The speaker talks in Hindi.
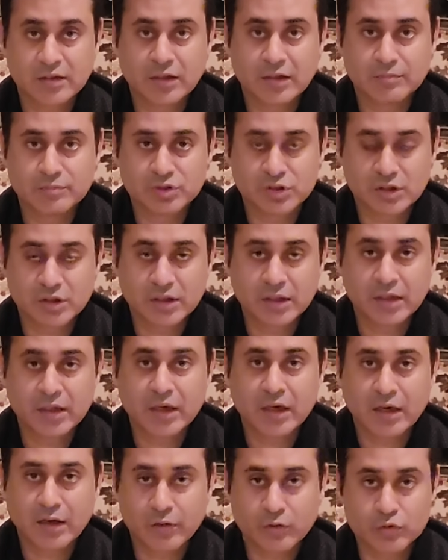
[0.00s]
नामजदगी
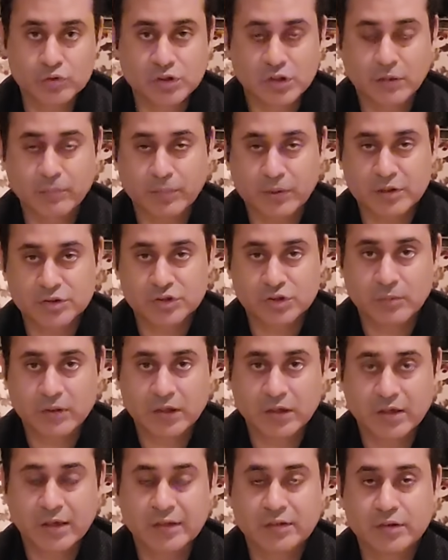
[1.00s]
आर ओस के पास जमा
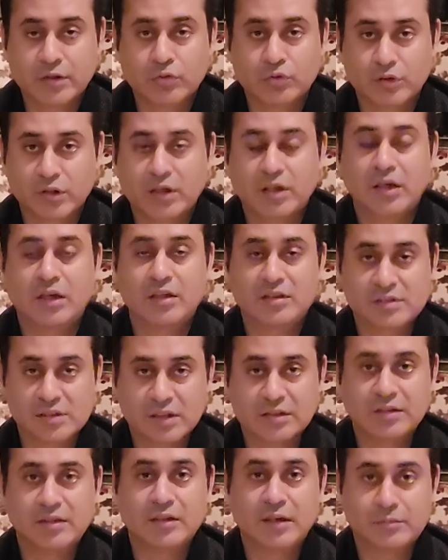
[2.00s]
कराए थे उनके
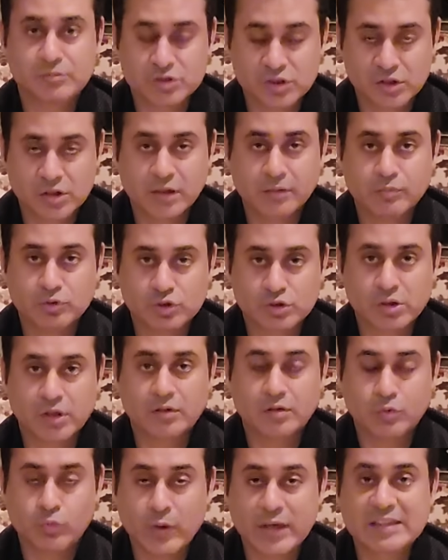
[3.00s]
कागजात नामजदगी
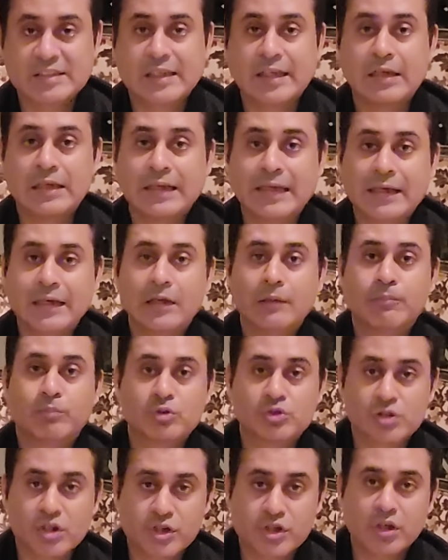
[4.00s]
मुस्तरद हुए हैं इसकी लीगल
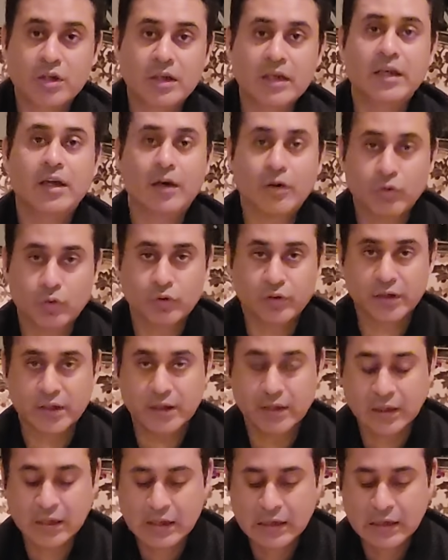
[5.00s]
पोजिशन क्या होगी